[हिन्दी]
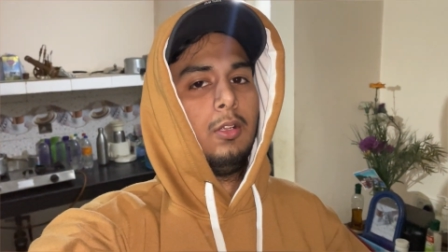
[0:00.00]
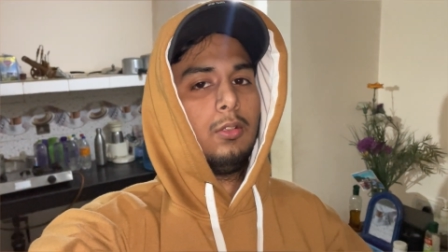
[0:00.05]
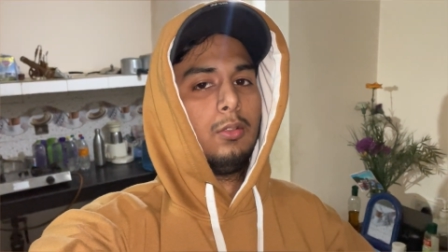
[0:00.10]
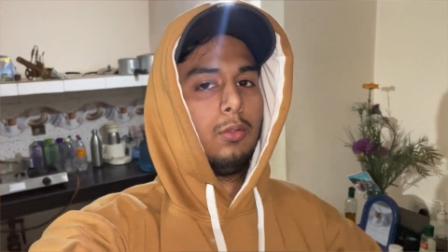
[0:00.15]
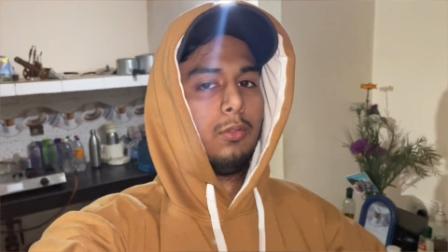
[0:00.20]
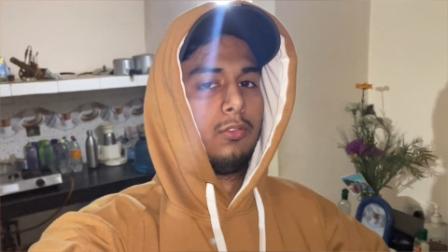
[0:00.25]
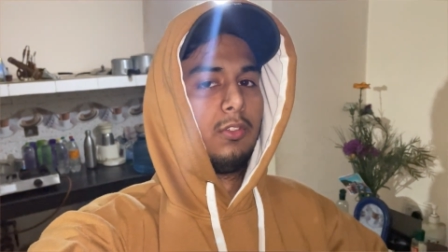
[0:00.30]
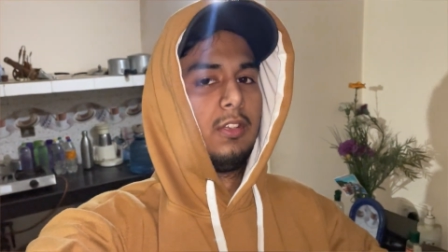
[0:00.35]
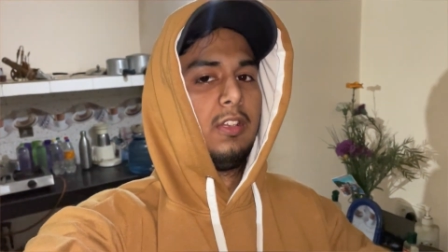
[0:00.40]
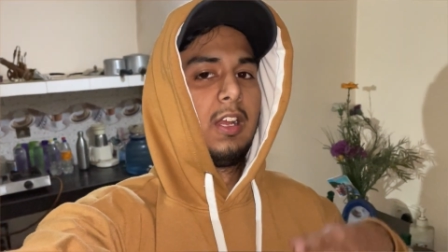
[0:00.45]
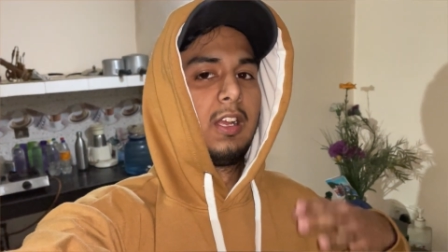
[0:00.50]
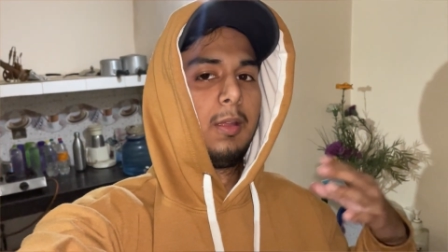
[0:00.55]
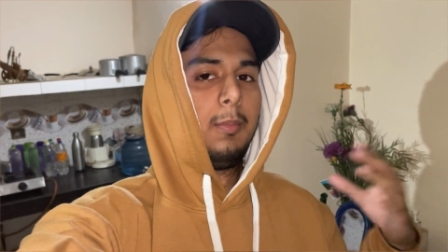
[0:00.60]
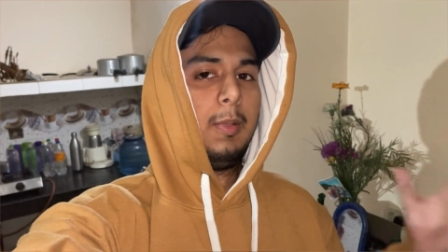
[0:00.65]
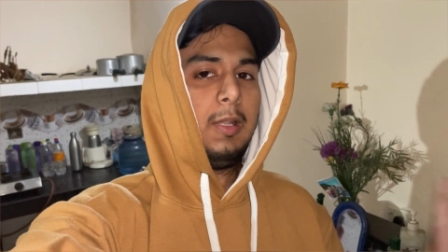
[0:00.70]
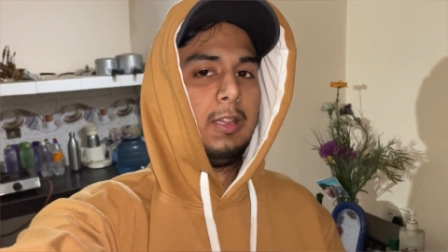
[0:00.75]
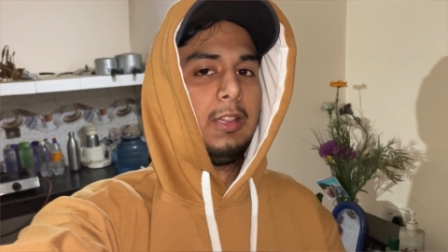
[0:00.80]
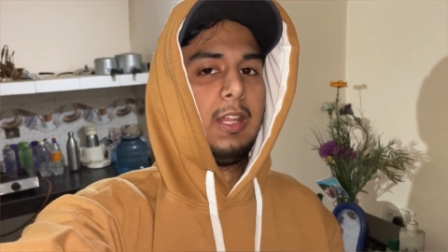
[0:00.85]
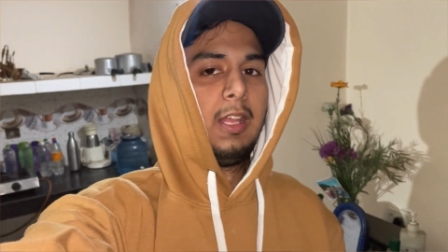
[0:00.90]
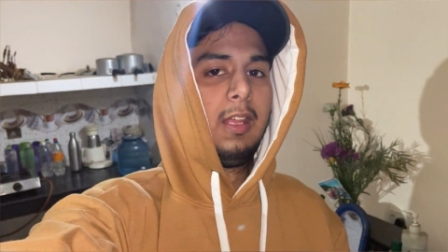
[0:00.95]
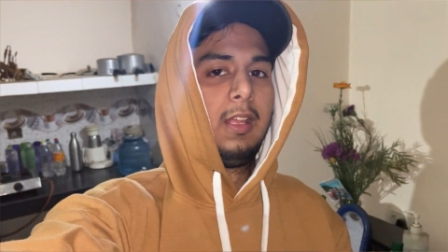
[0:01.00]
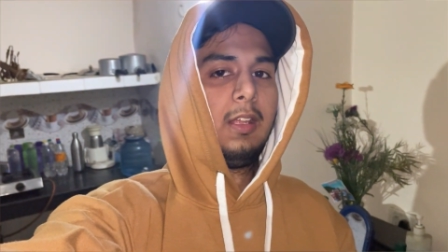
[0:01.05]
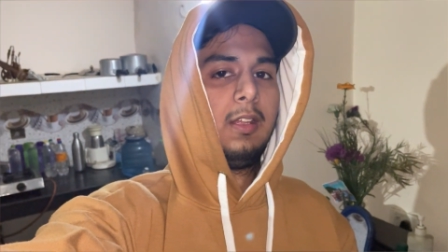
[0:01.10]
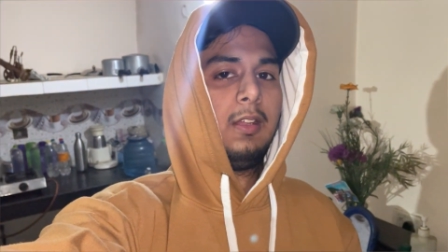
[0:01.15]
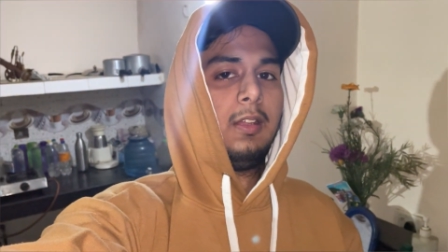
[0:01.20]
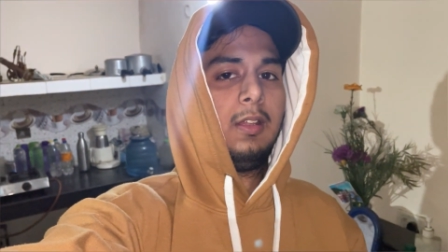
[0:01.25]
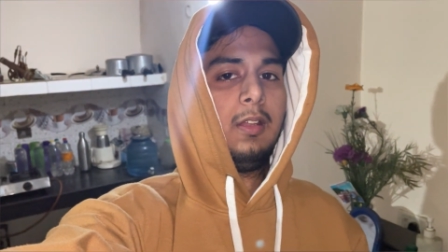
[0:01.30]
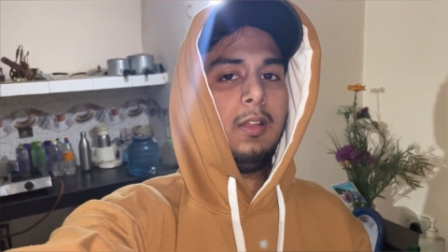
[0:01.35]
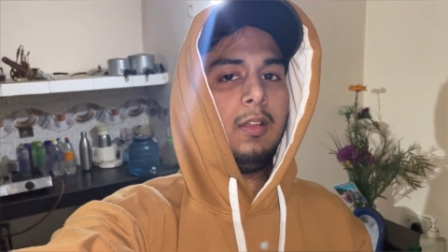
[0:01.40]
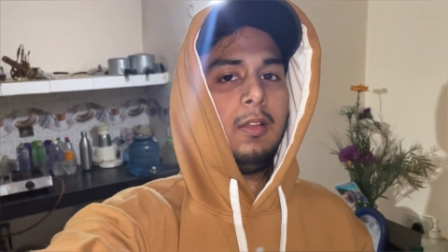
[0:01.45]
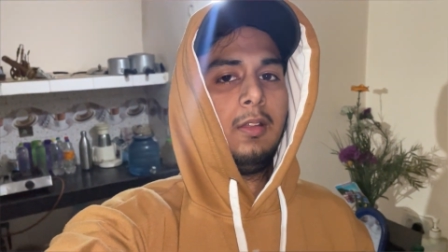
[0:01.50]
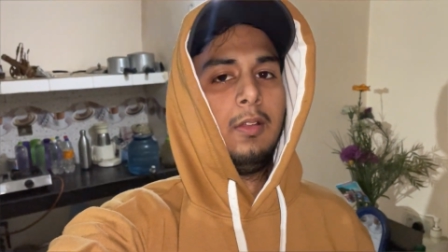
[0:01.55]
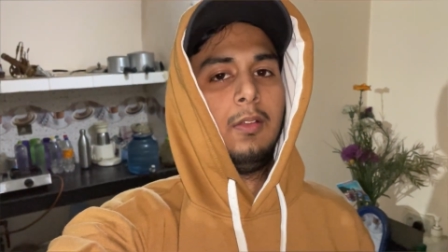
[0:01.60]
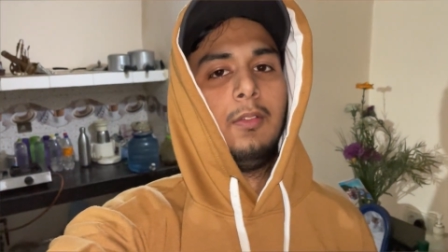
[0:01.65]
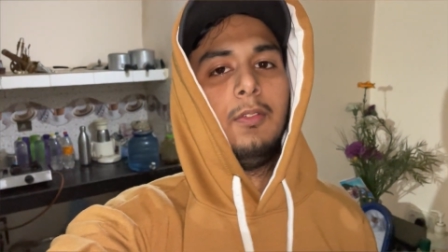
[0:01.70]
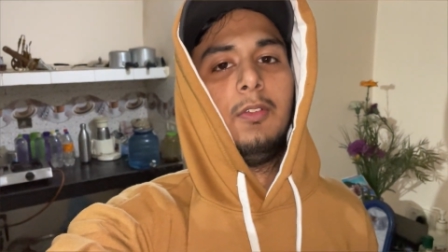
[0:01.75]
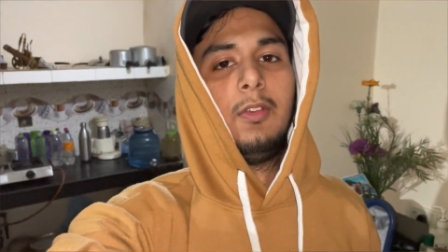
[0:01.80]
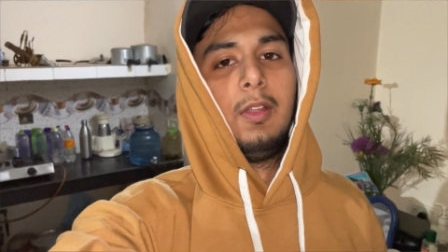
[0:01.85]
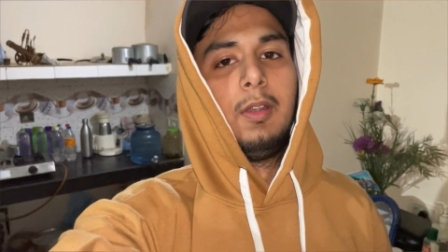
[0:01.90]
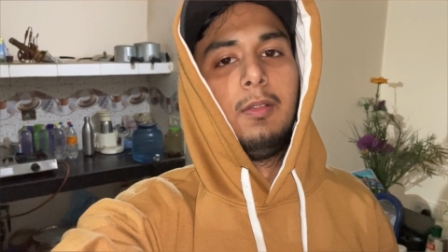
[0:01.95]
तो उससे जाके मिलते
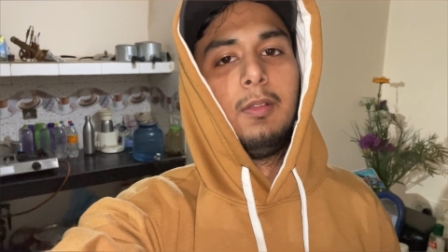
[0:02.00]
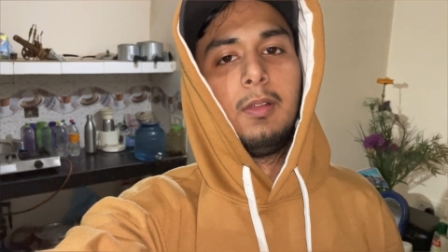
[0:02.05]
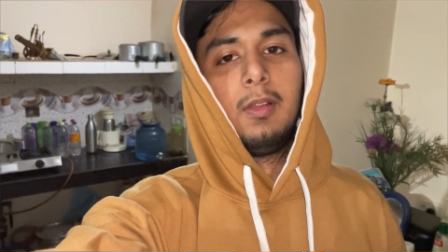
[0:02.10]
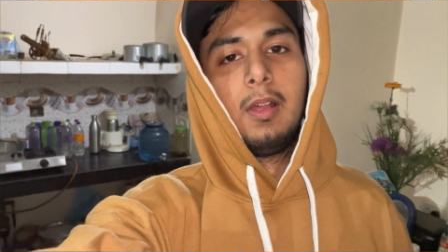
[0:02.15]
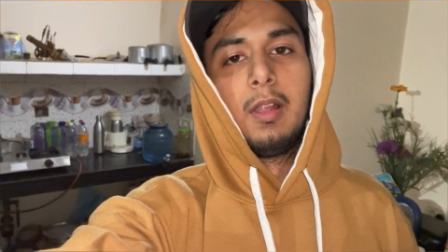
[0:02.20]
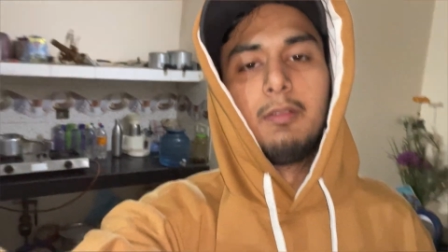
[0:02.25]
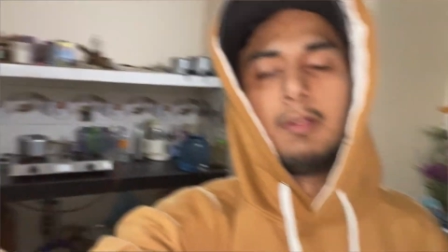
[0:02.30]
हैं फिर घर